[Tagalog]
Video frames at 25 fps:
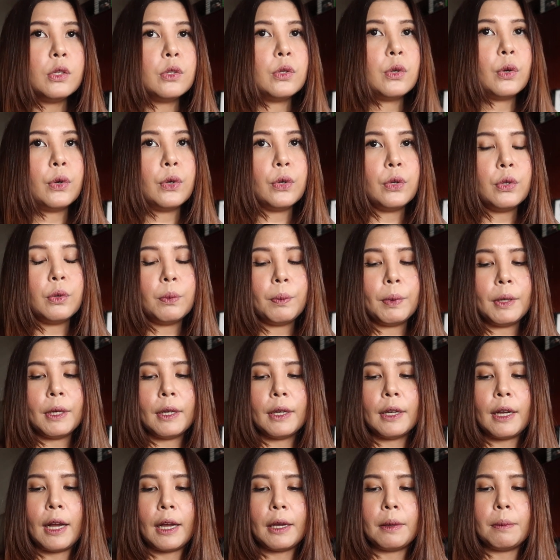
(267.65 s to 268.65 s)
So, yun yung
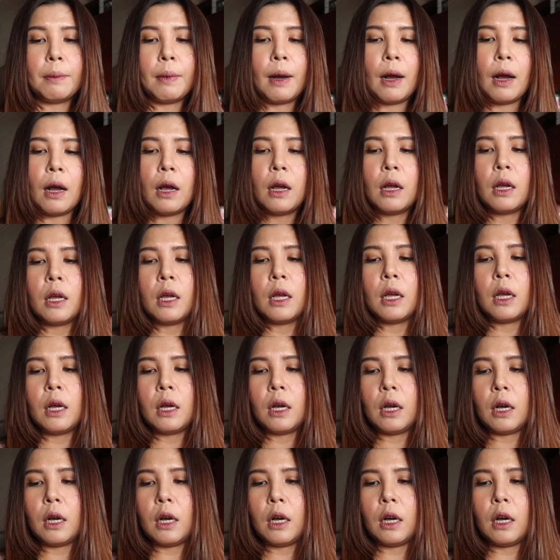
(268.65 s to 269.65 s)
pinagkaiba.
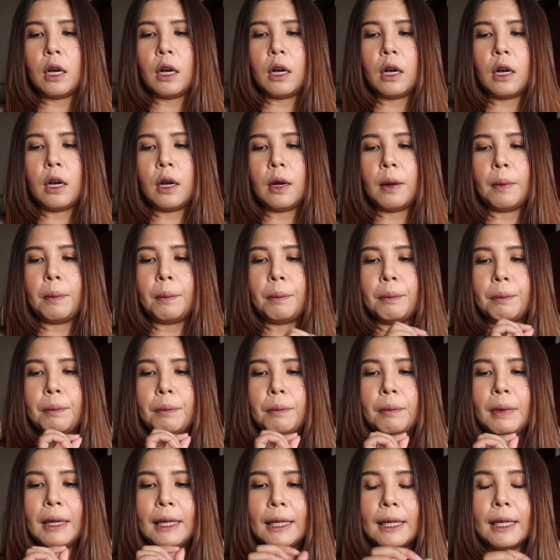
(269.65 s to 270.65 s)
Uh, ah,
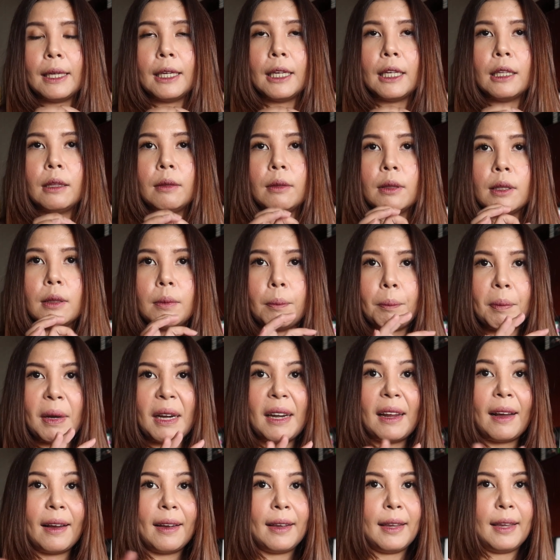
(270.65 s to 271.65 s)
maliit,
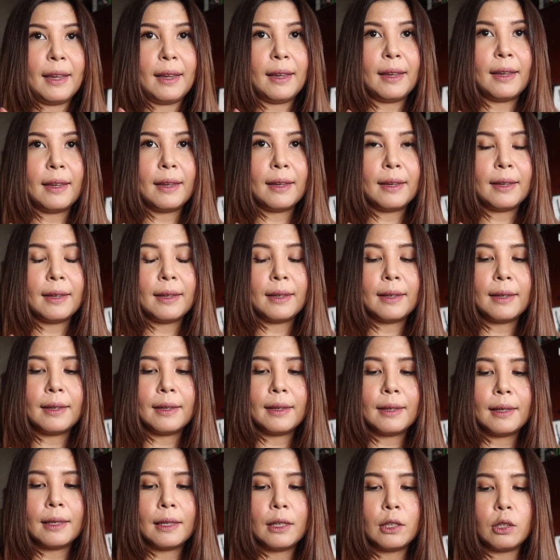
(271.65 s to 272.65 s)
palaki
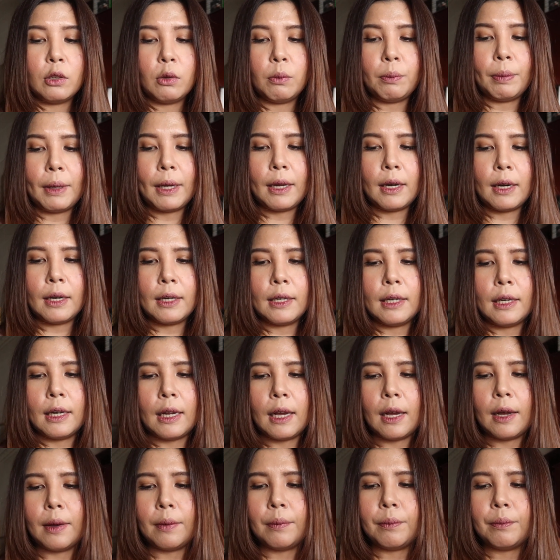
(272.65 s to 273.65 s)
yung pera
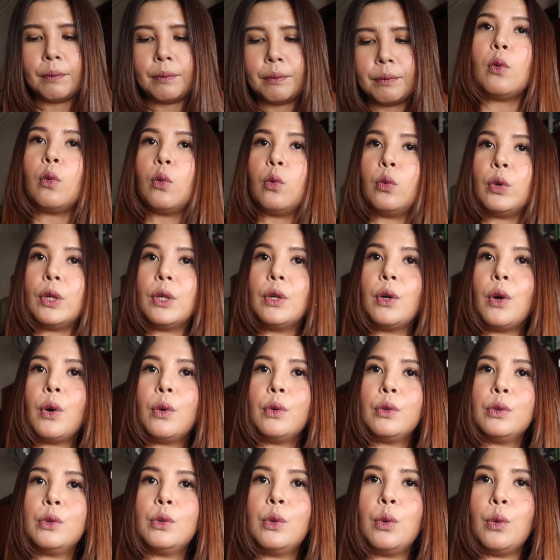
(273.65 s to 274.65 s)
nila. We
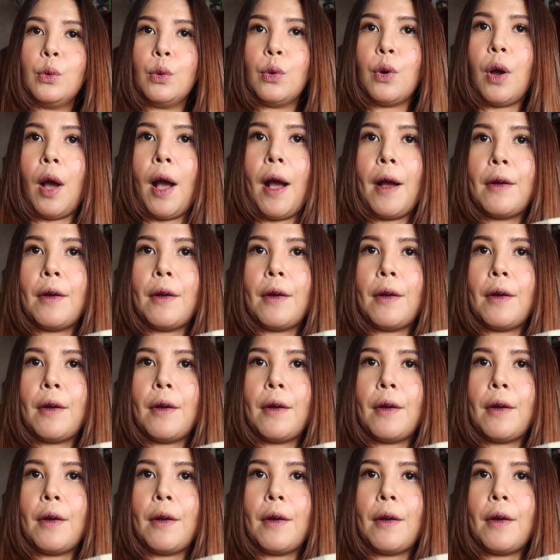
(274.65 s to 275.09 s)
go to